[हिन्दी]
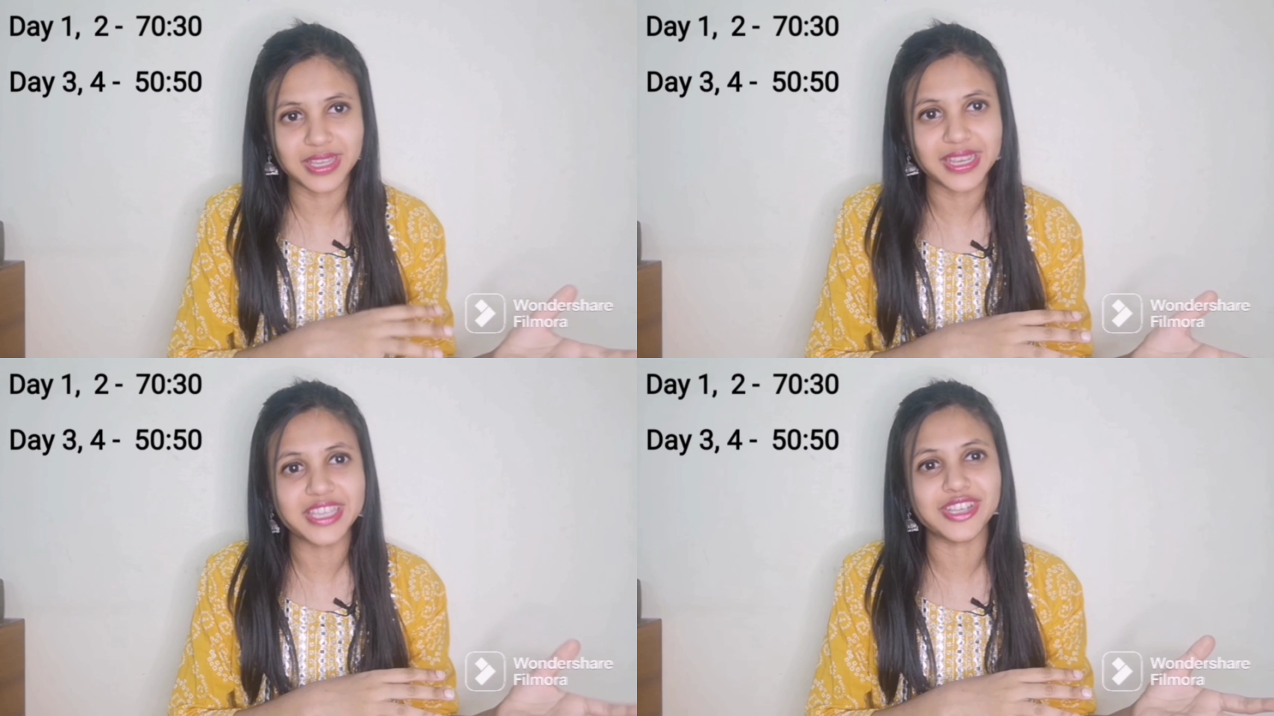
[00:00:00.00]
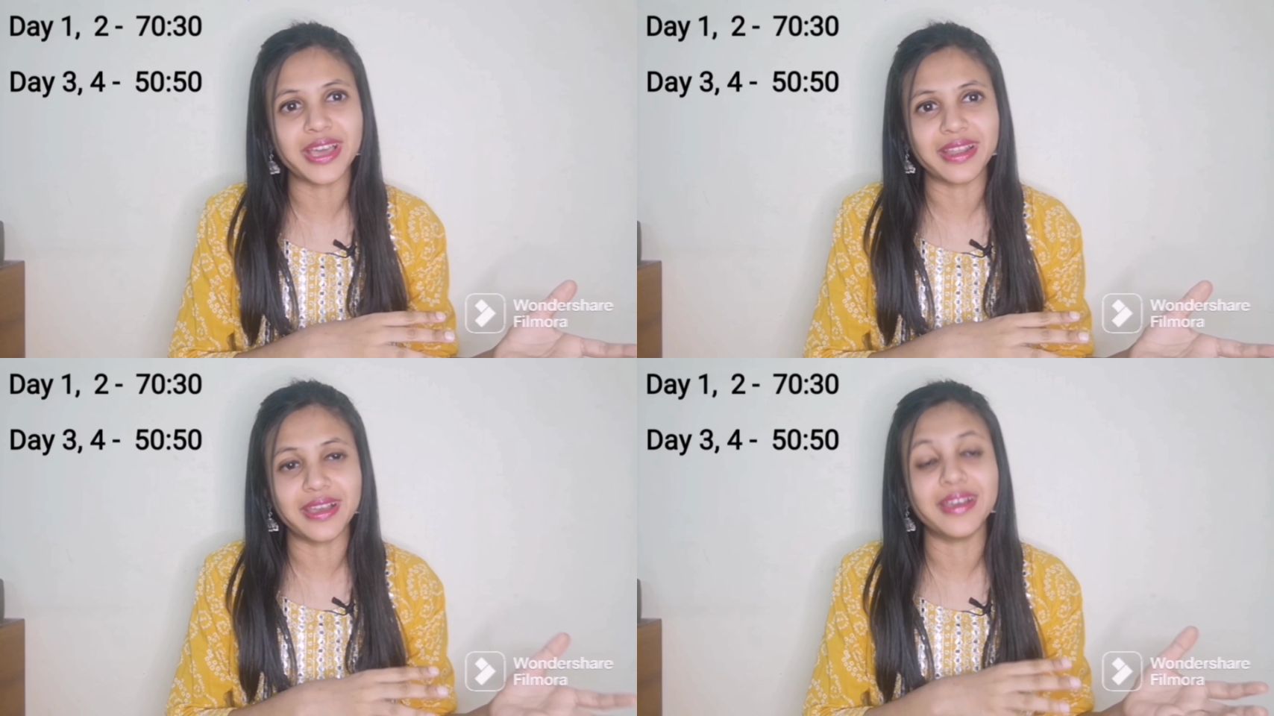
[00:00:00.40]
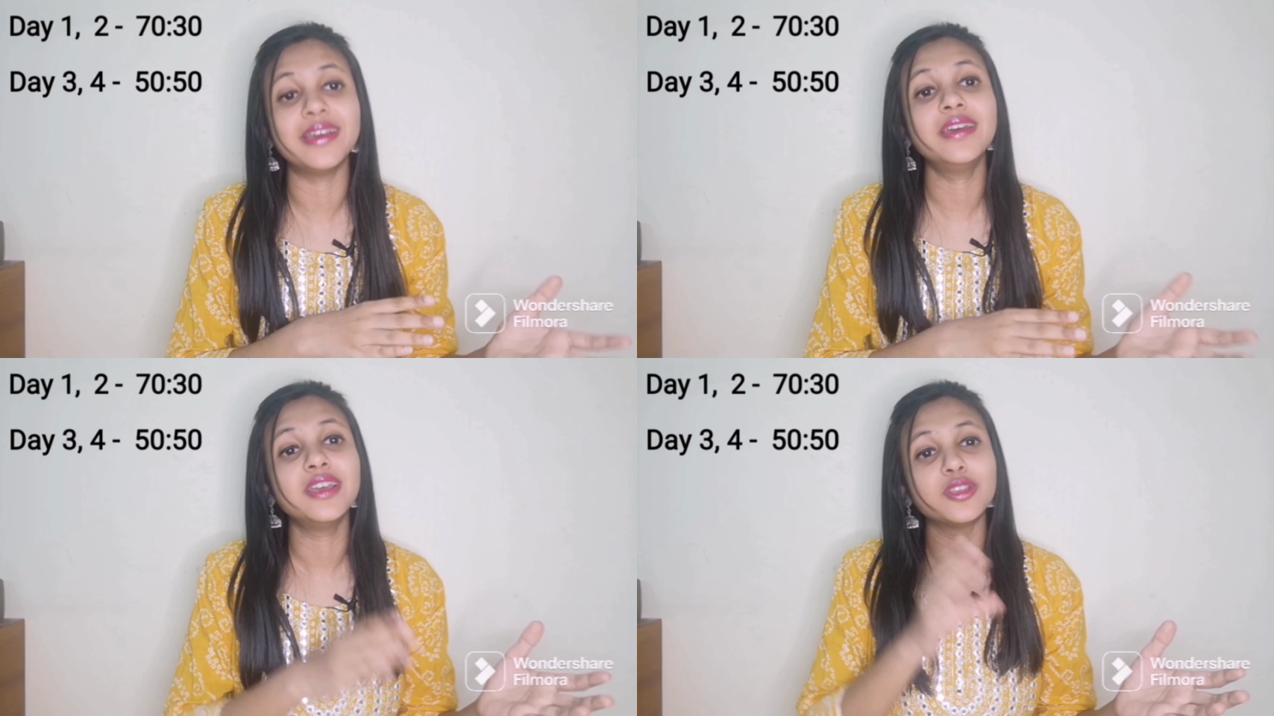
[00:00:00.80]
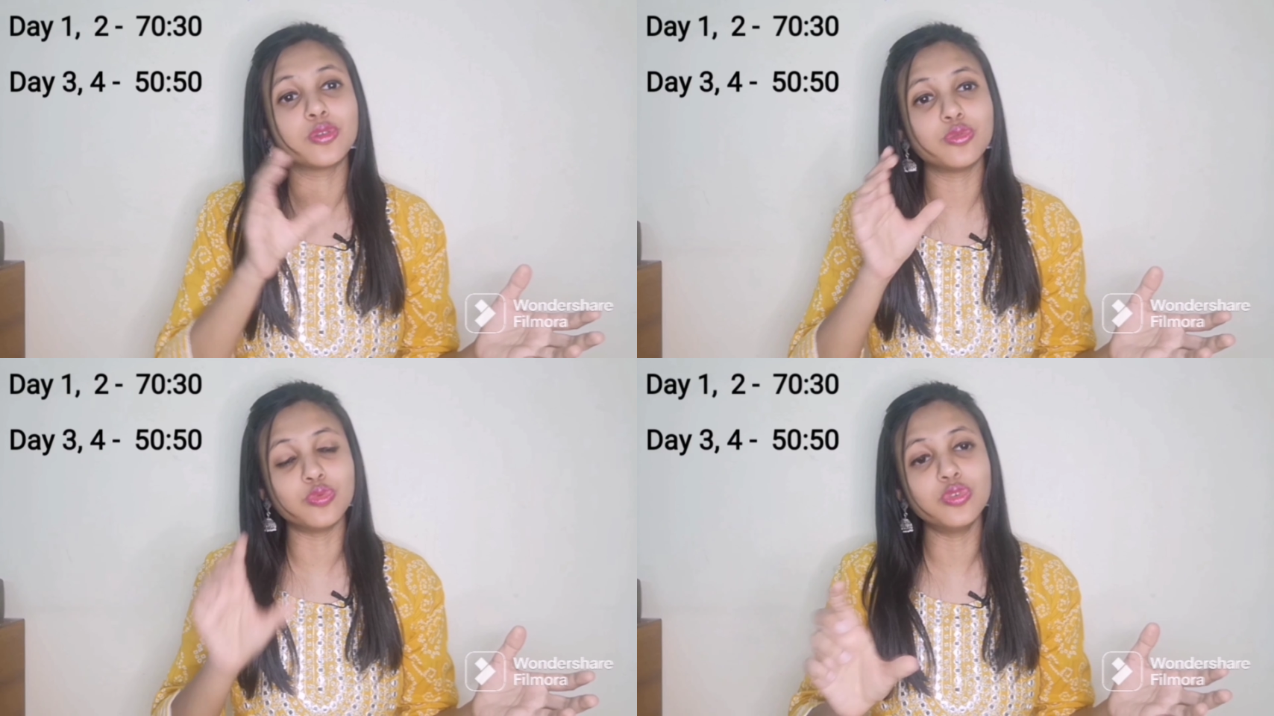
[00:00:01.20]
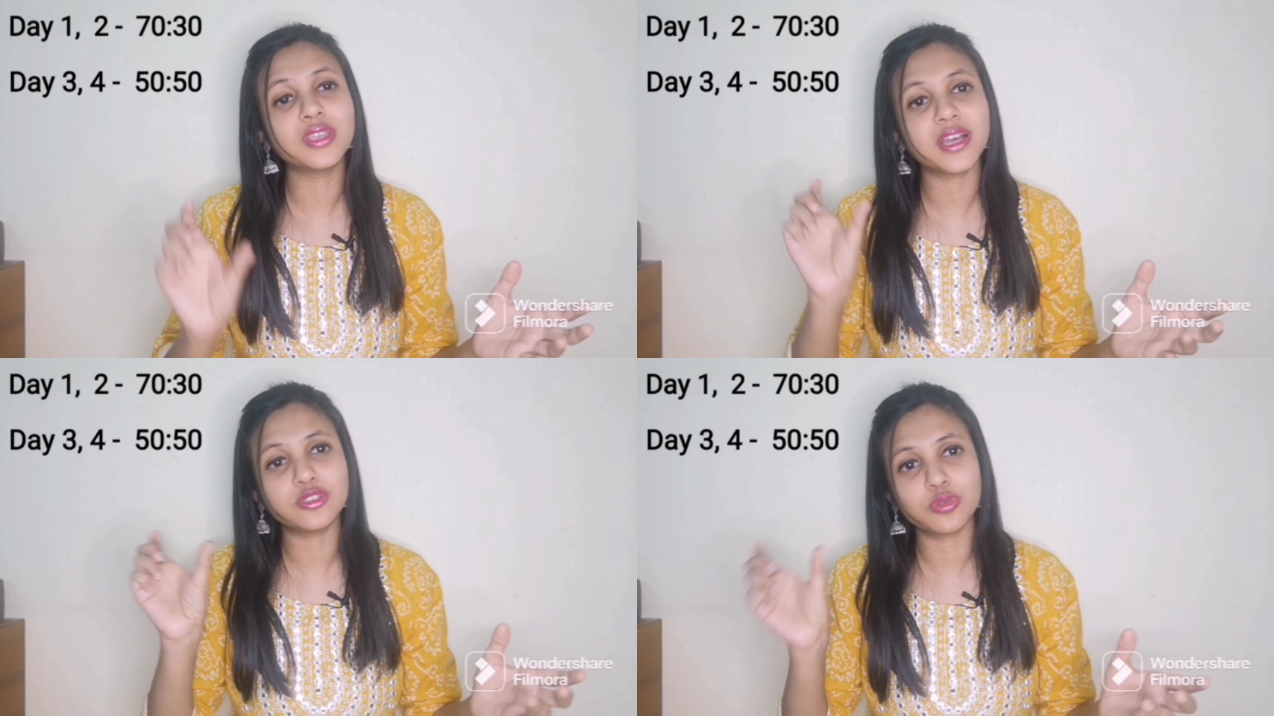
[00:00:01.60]
करके जा रहा है तो
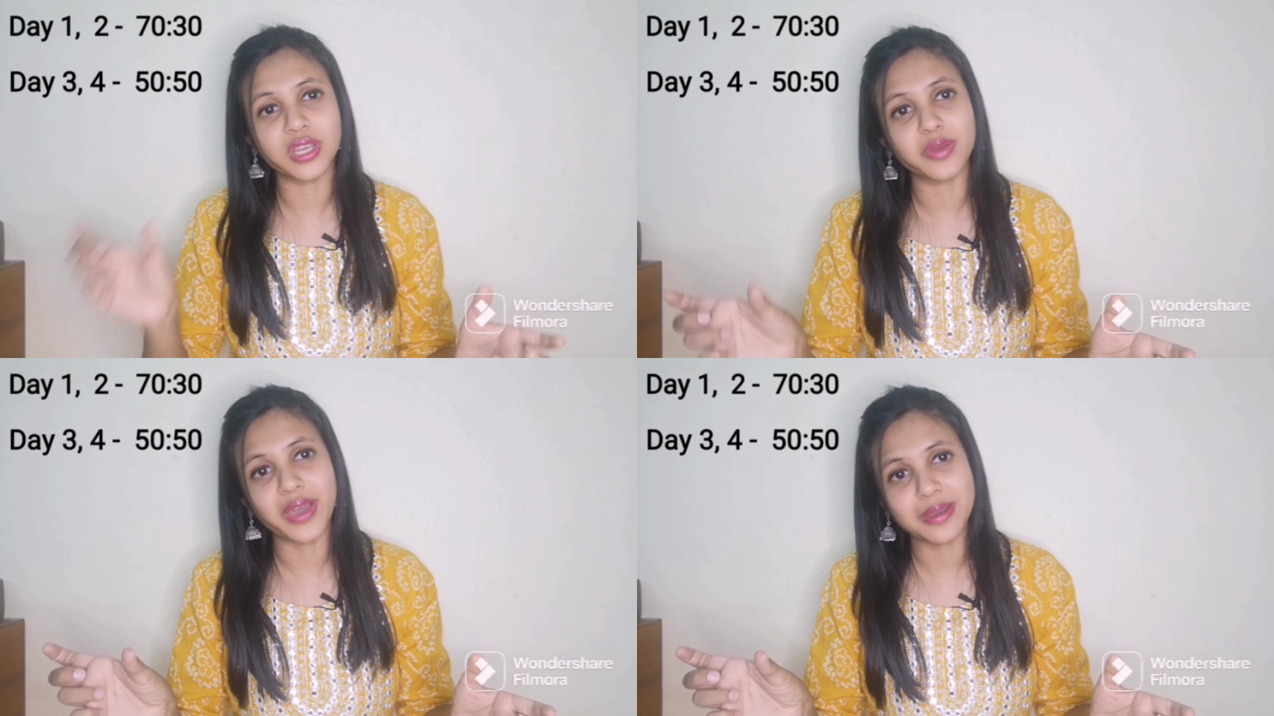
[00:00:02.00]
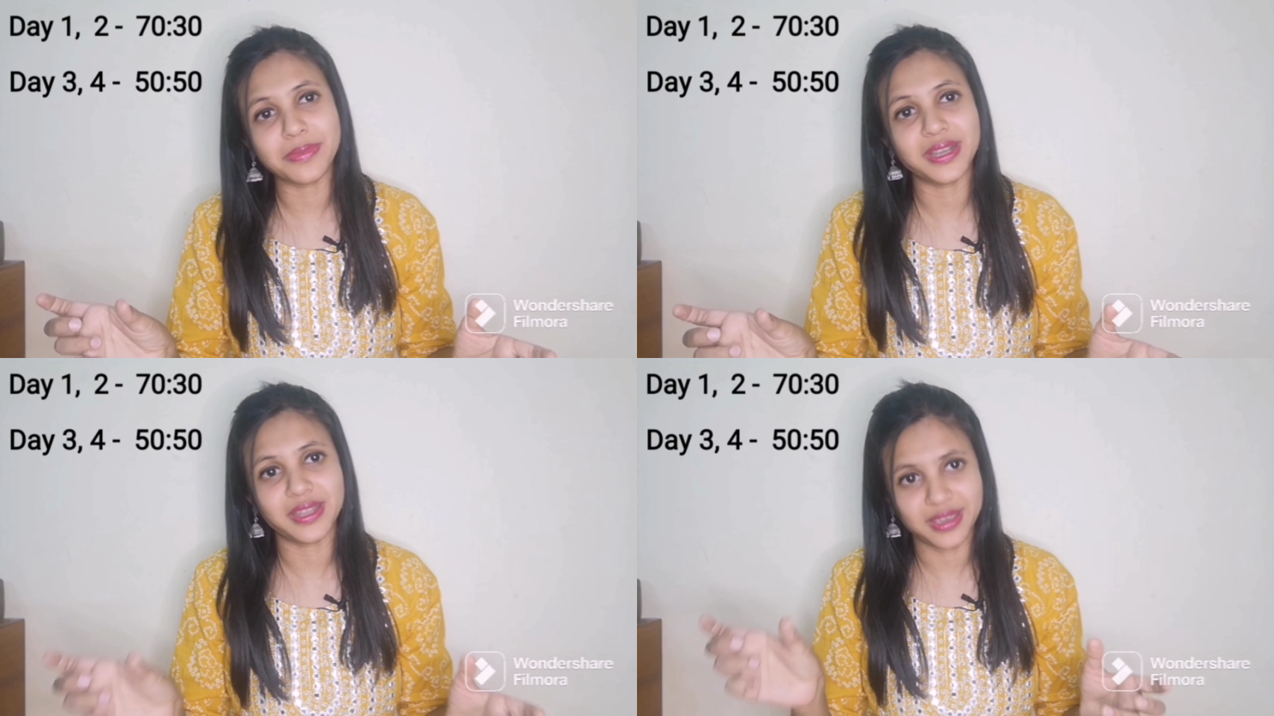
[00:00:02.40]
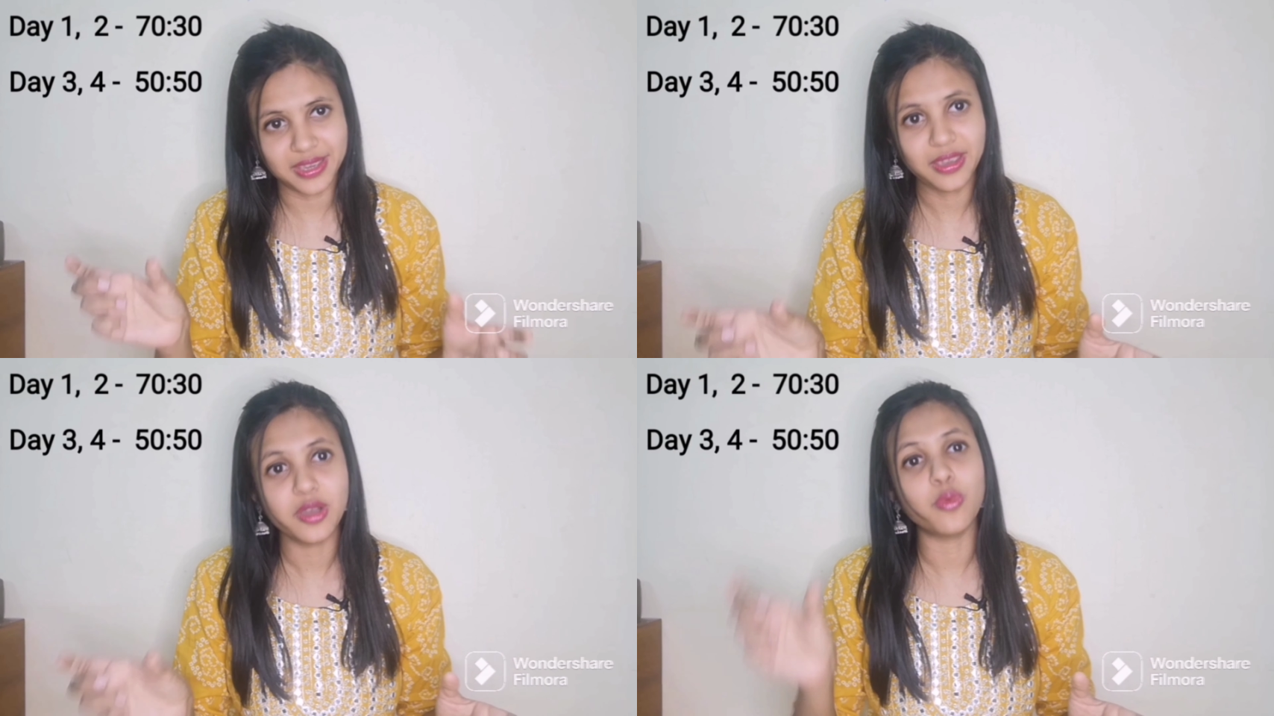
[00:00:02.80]
दूध का जो रिक्वायरमेंट है